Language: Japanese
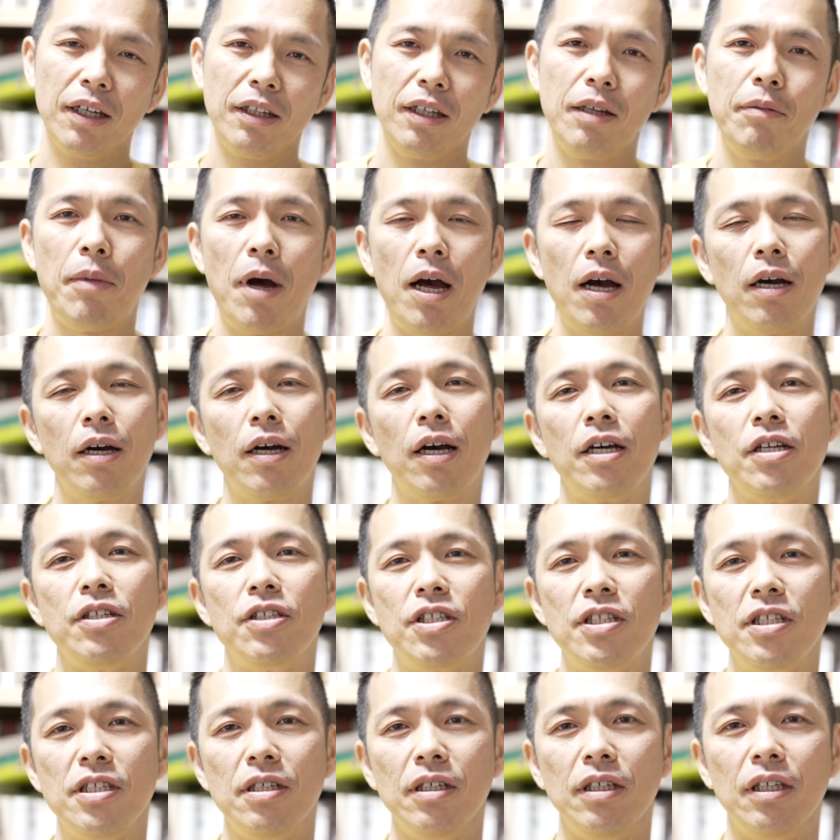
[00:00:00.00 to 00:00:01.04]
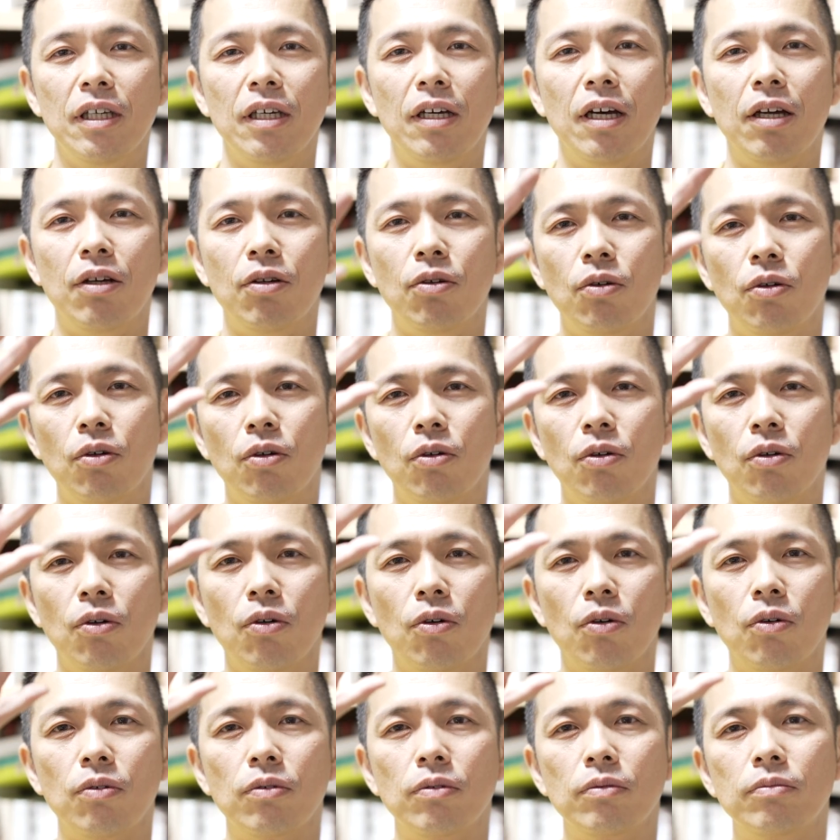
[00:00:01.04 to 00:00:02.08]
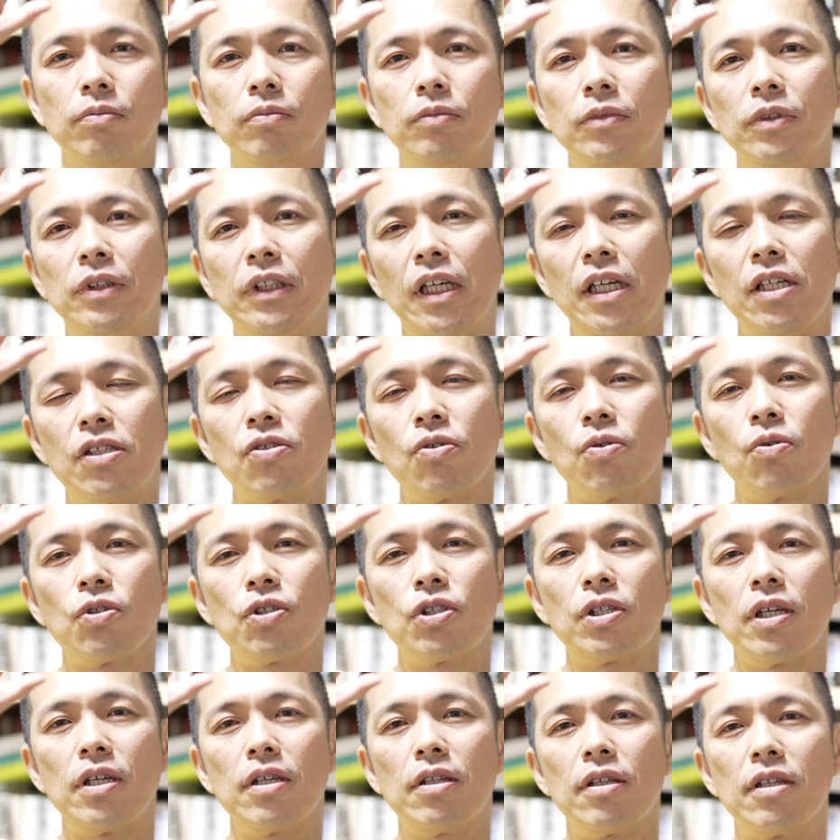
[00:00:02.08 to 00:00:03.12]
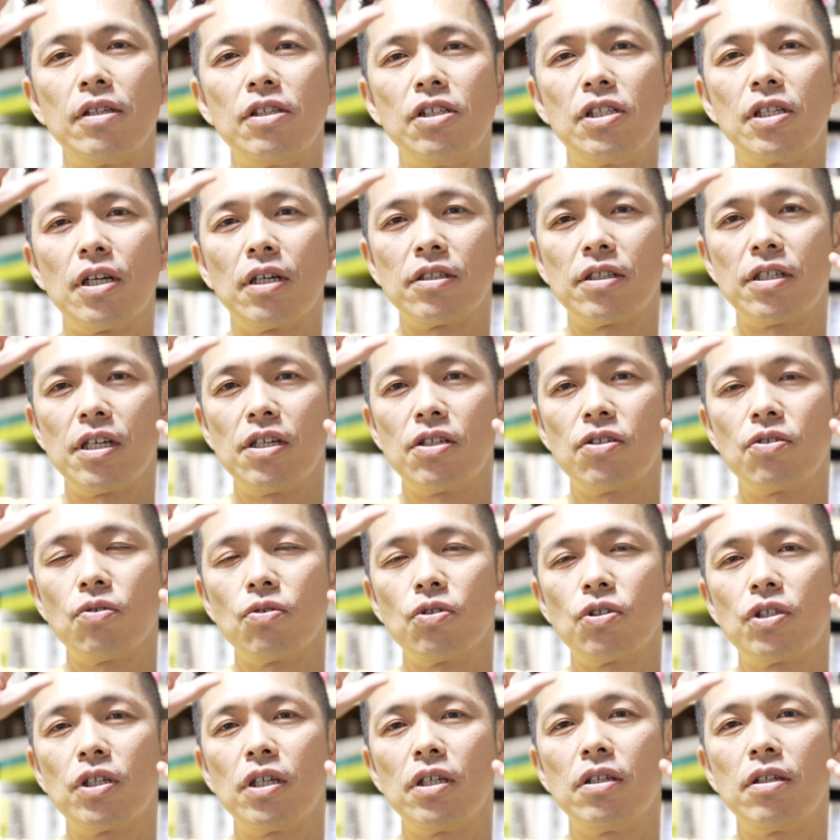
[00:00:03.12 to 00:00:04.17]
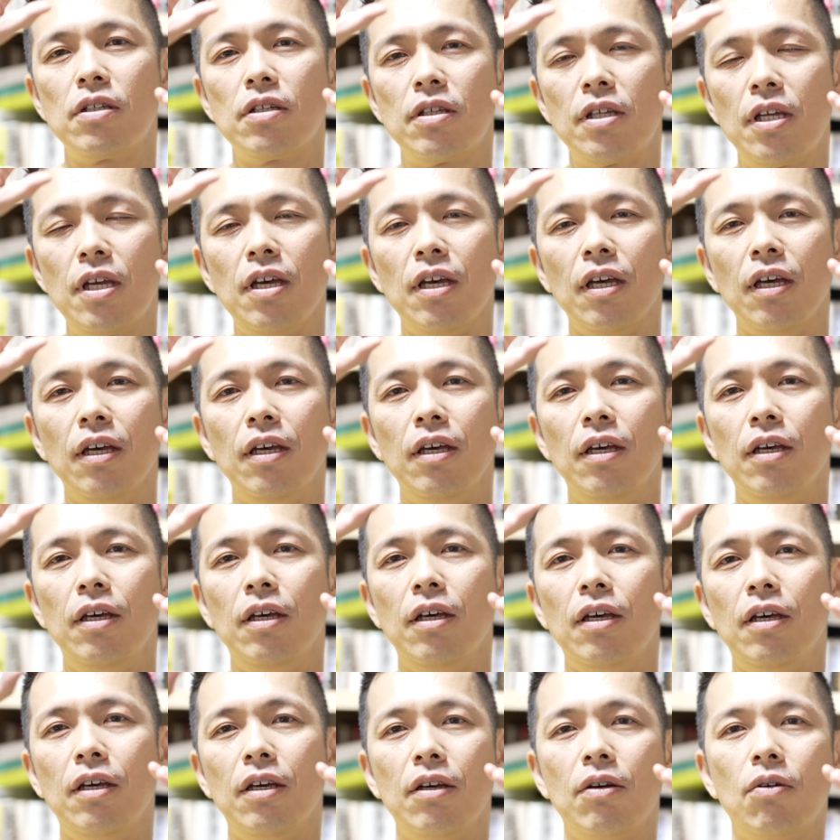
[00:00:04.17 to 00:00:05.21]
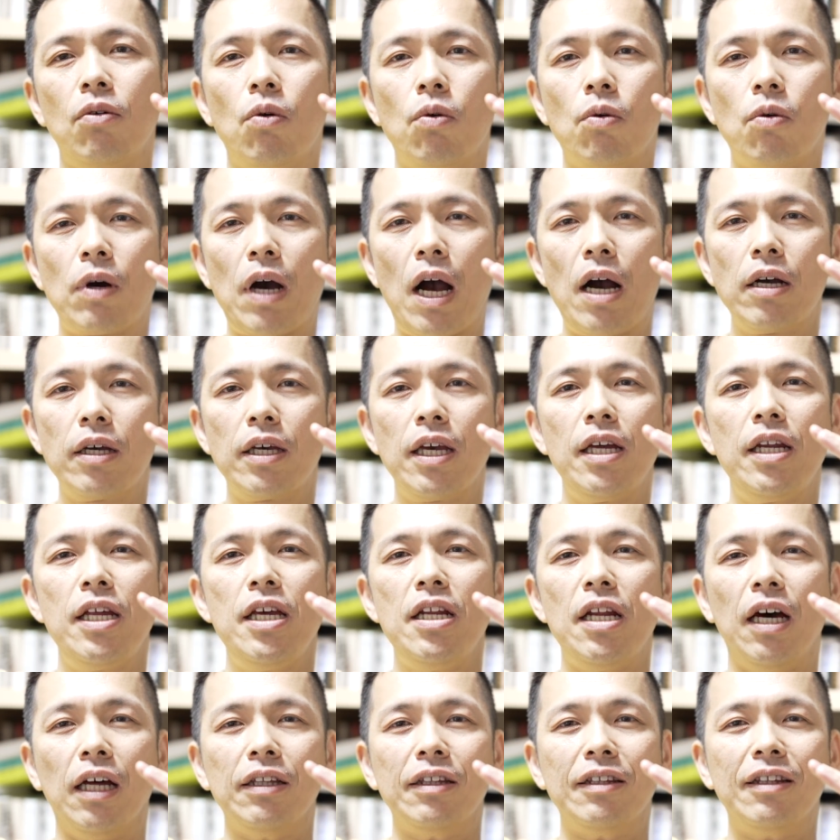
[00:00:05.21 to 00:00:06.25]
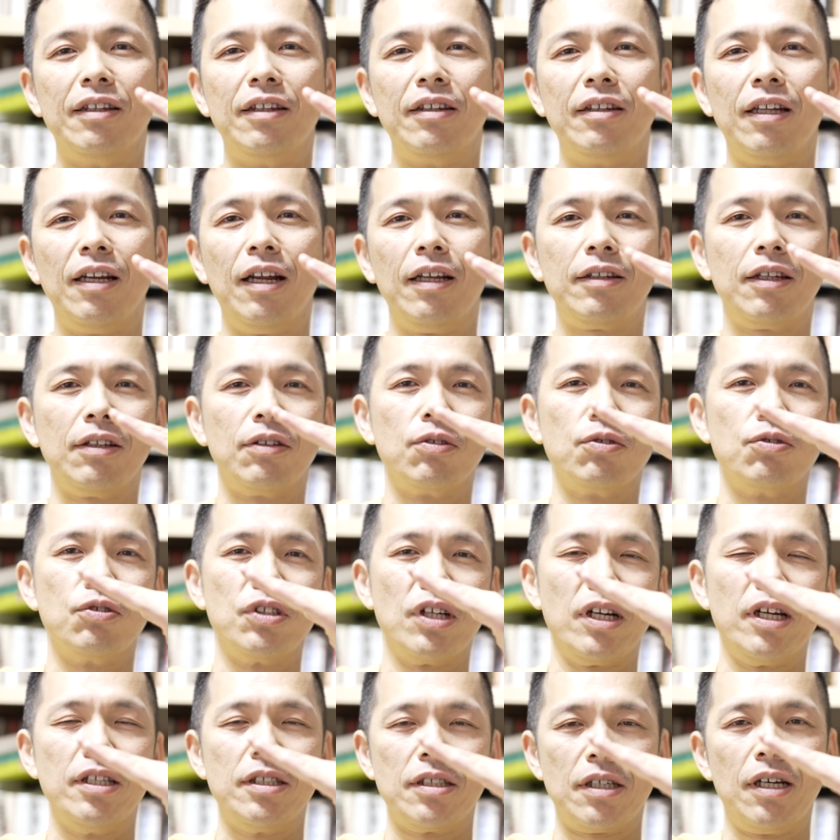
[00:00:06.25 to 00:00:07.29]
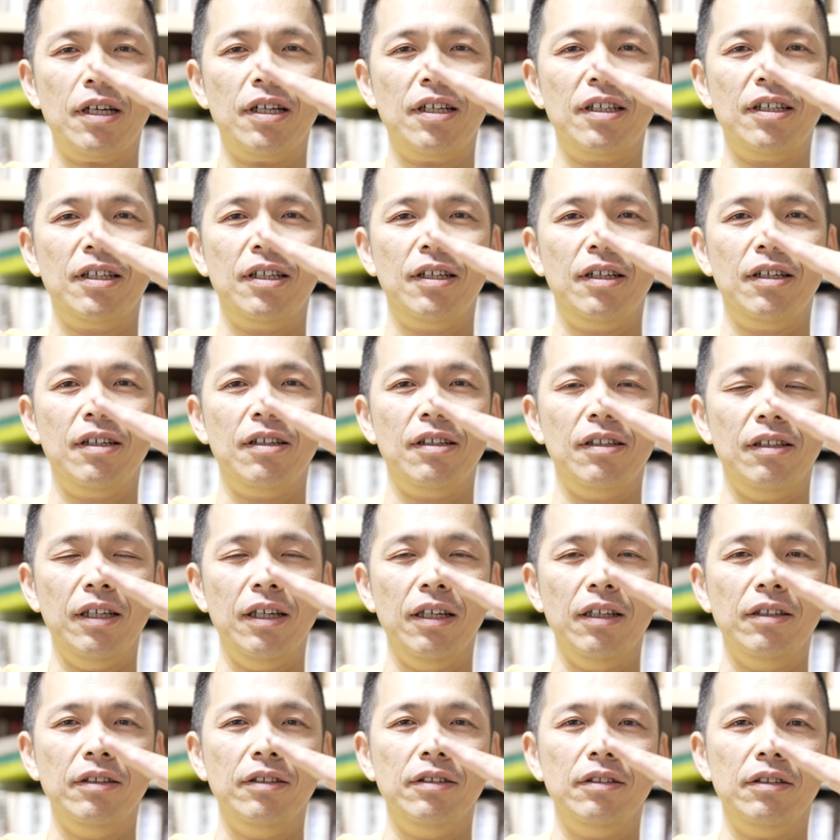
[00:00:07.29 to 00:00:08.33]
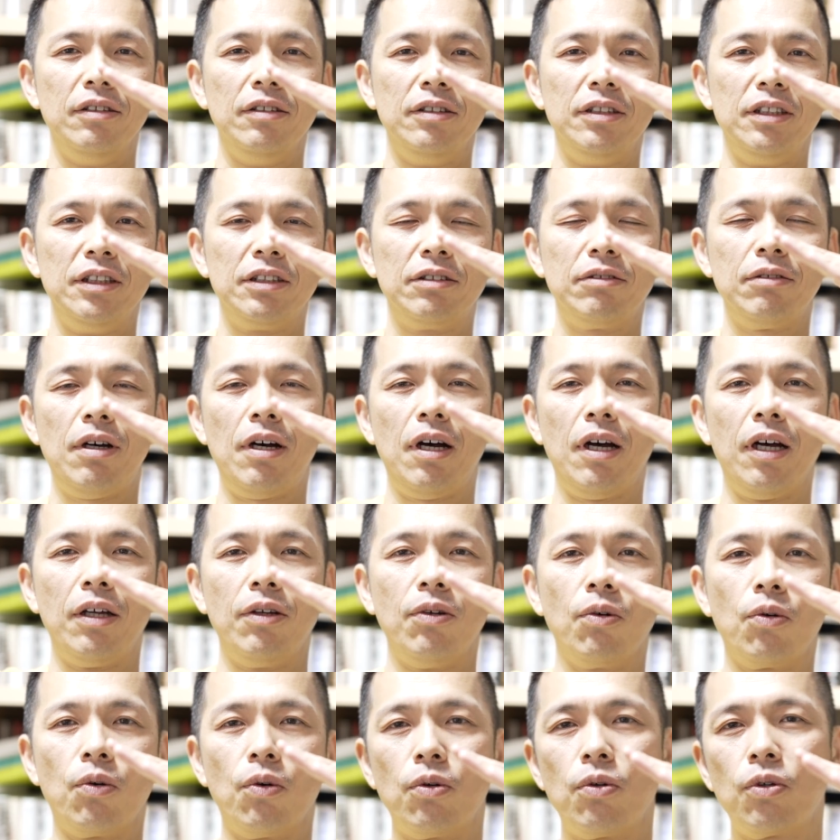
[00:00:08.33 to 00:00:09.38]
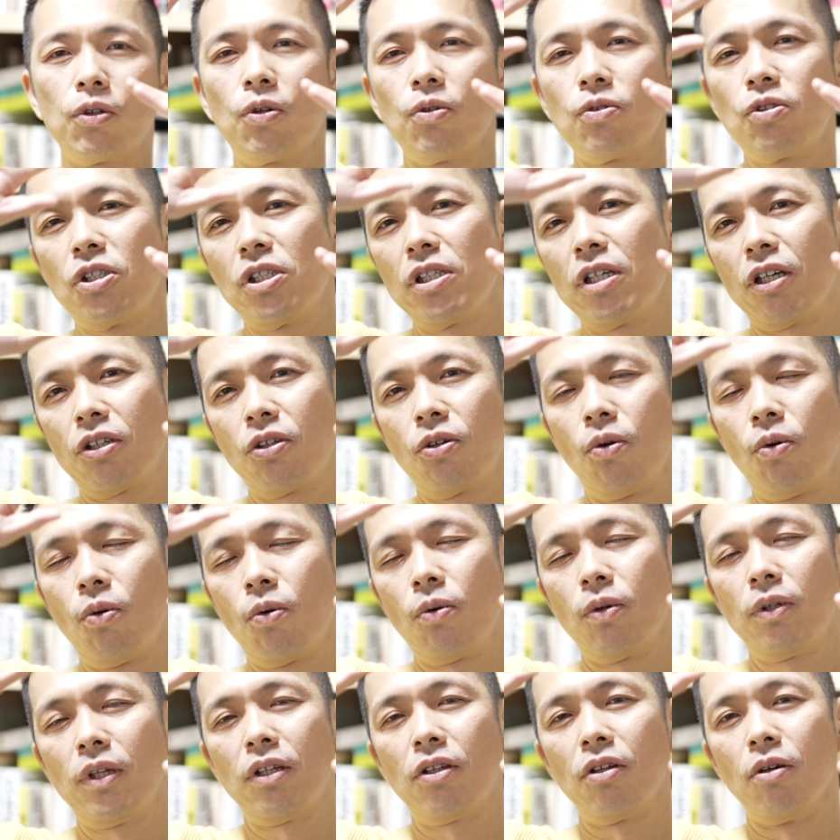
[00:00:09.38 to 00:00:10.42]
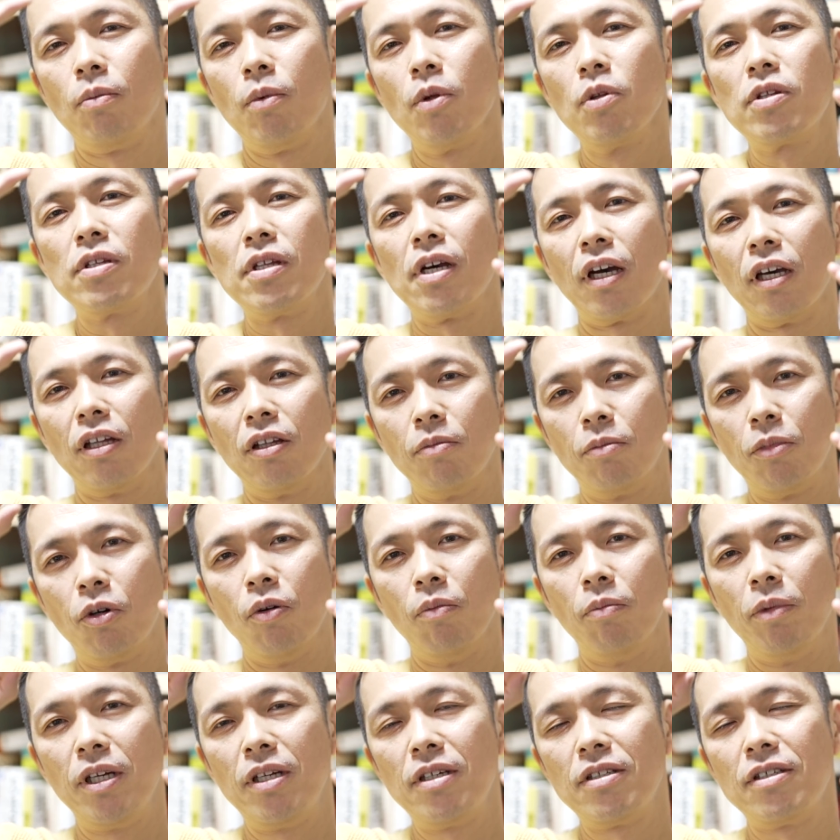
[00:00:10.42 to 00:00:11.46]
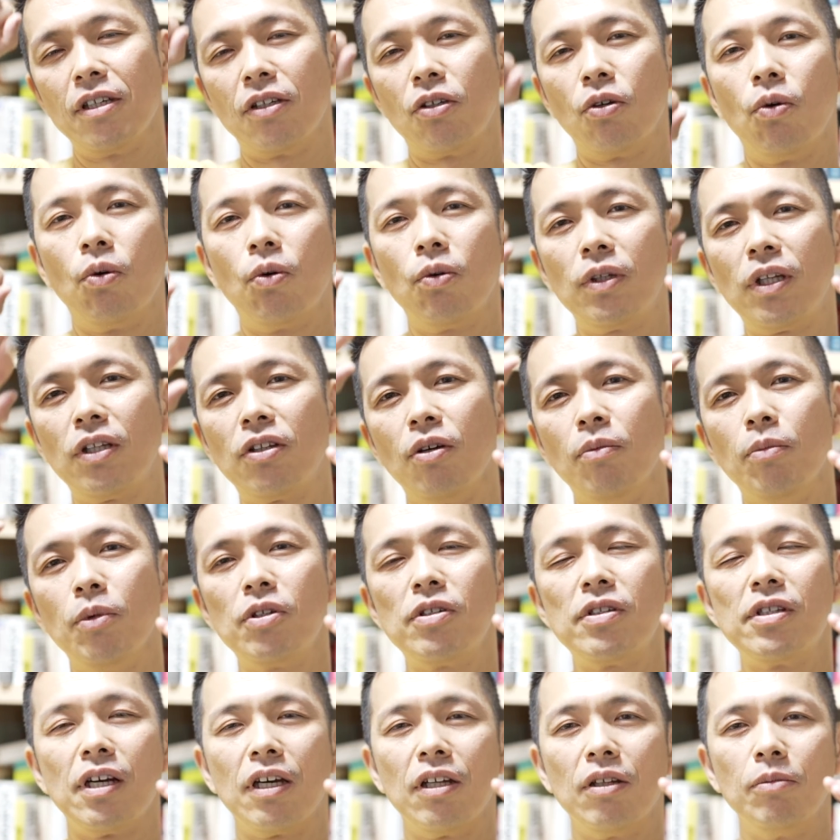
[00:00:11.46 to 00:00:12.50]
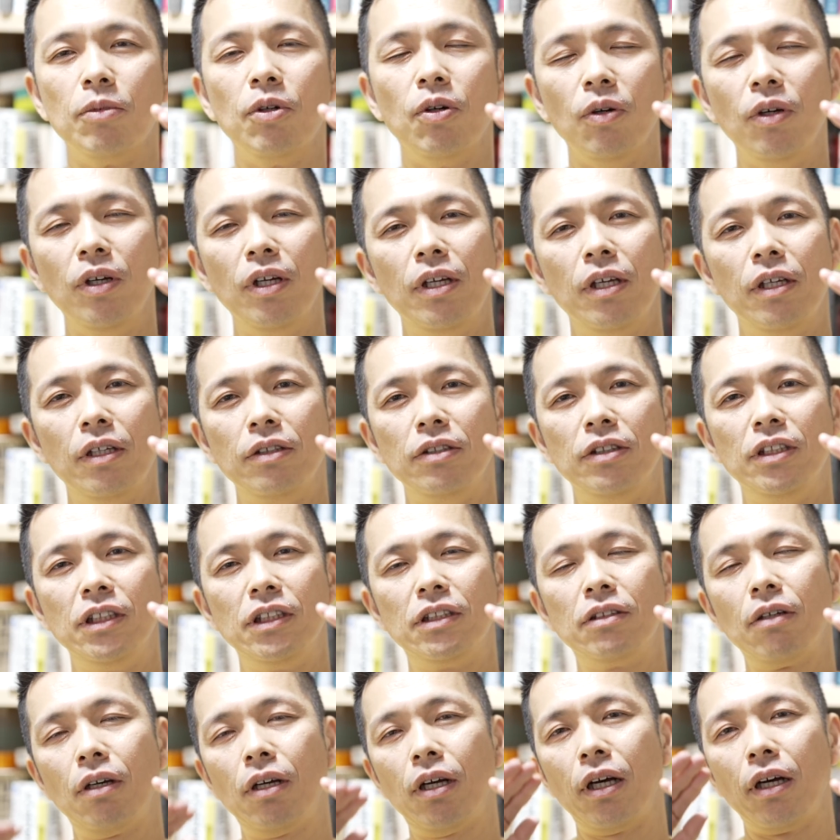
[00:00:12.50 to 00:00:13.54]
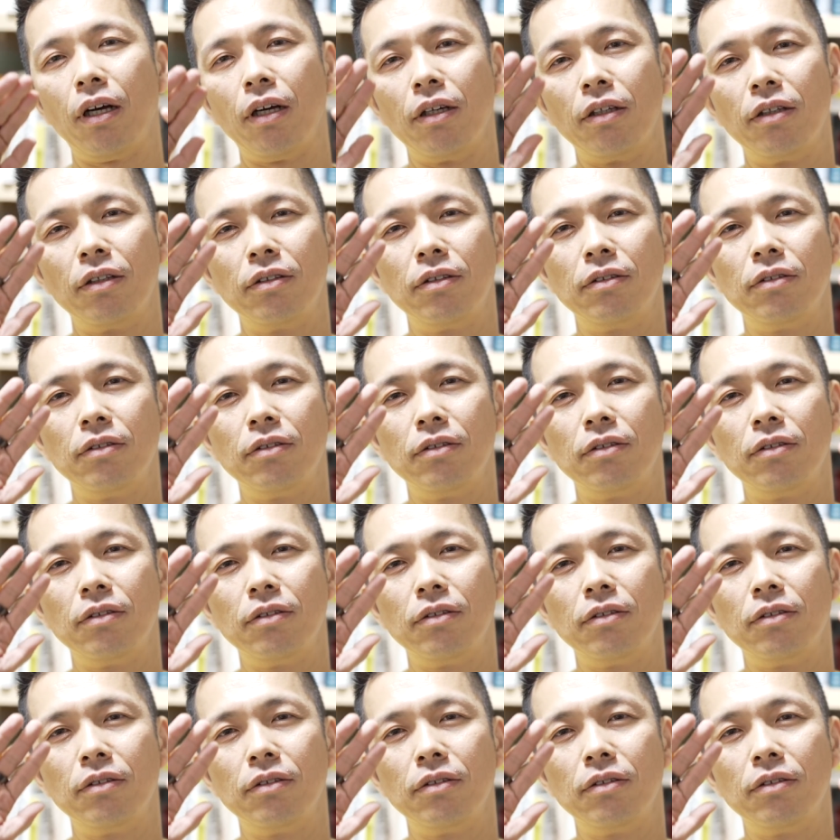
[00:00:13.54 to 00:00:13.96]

で万が一あの成長していって自社が成長していってここ関係ねえなってなったとするじゃないですか。ね、実はあのこの巨人が強豪だと思ってたけどもベネッセ強豪だと思ってたけども実は